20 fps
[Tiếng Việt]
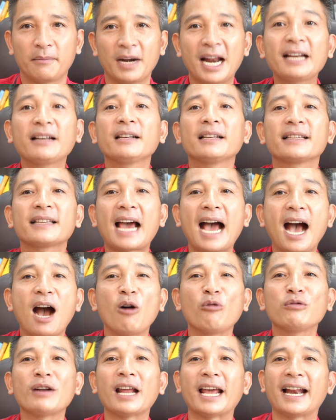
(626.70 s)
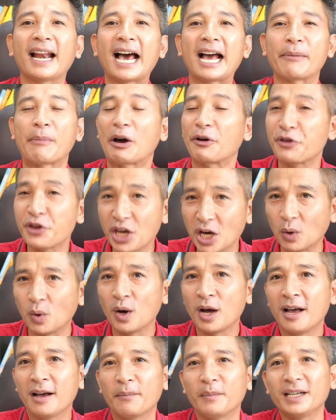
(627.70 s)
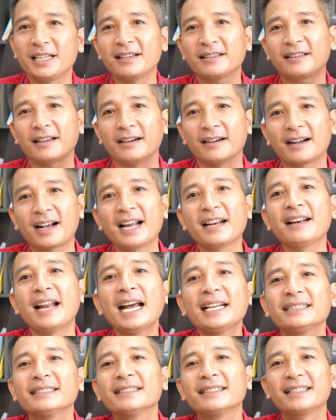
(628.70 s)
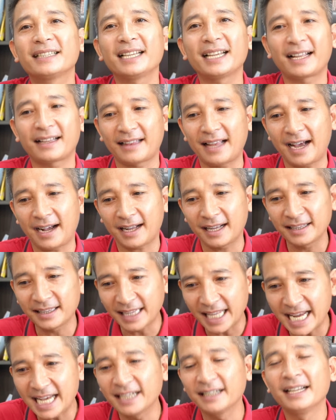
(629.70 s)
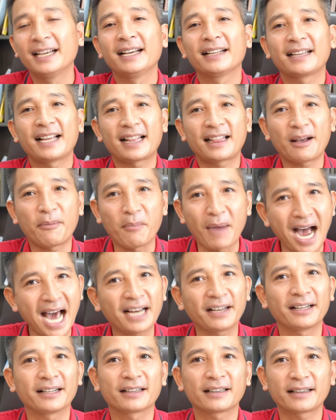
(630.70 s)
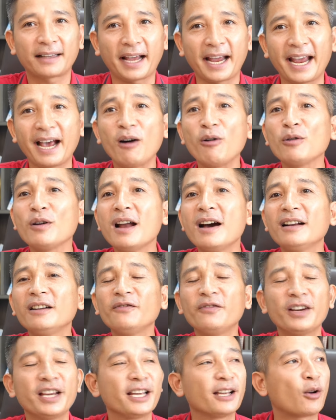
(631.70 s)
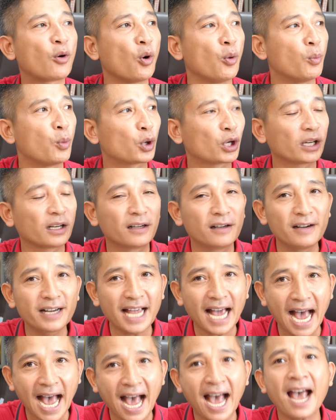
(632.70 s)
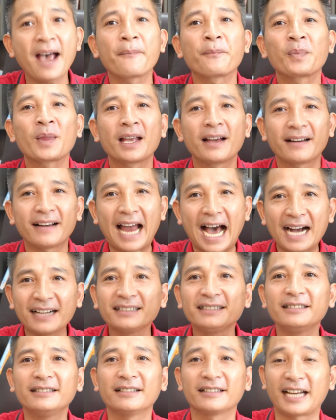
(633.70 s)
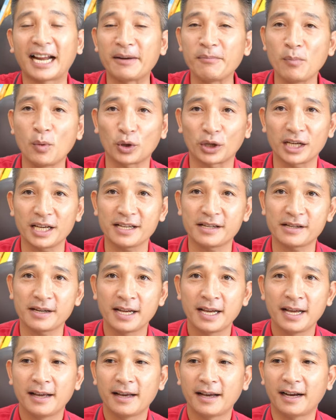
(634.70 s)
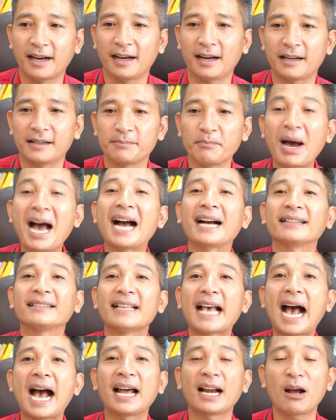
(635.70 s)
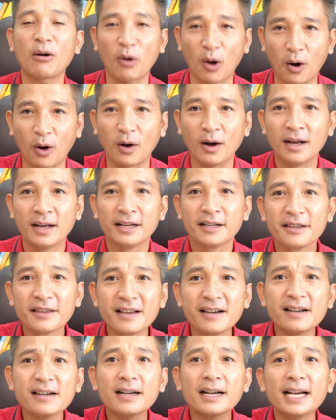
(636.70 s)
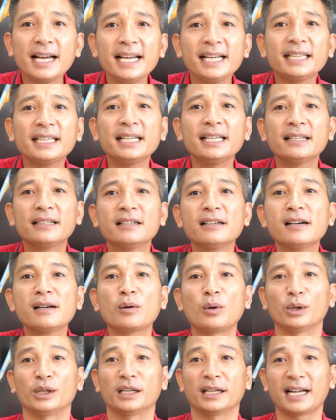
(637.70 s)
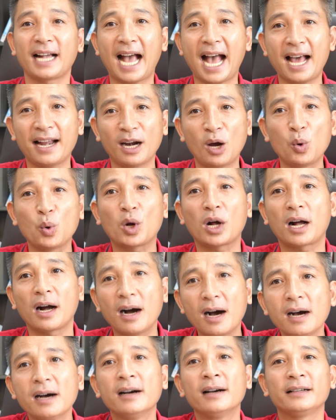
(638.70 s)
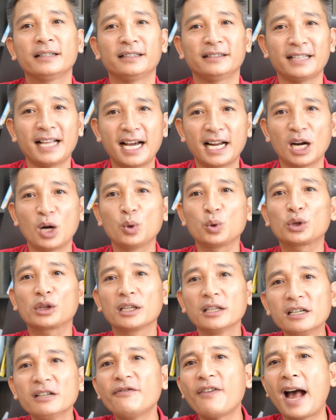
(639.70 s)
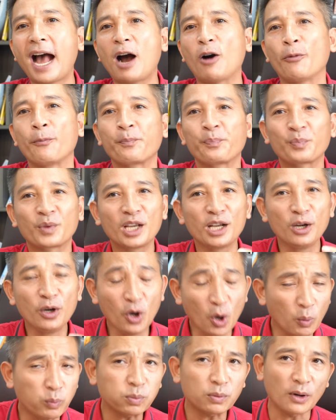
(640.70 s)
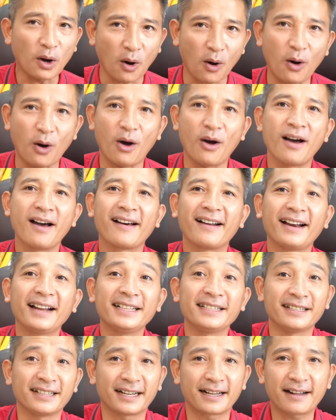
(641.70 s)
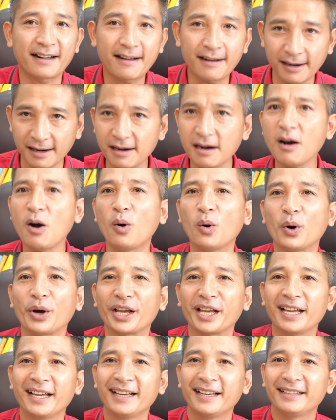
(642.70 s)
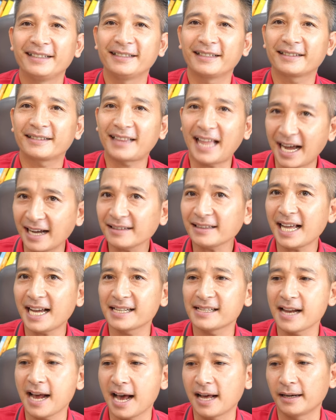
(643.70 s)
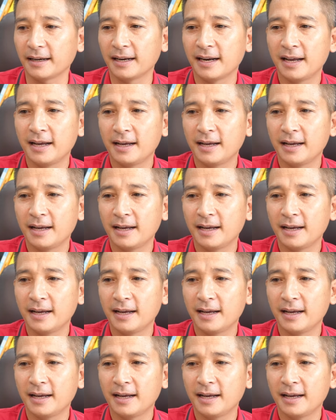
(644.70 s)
đất cha ông để lại bao nhiêu. Bây giờ tớ cần đất thì à, cần tiền thì tập bạn theo đơn vị của một người Á đang dựa trên một cái à, bảng giá nào đó. Nhưng khi thị trường của những nhà đầu cơ, những nhà đầu tư vào, thì lúc đó là những cơ hội, những tăng tài sản.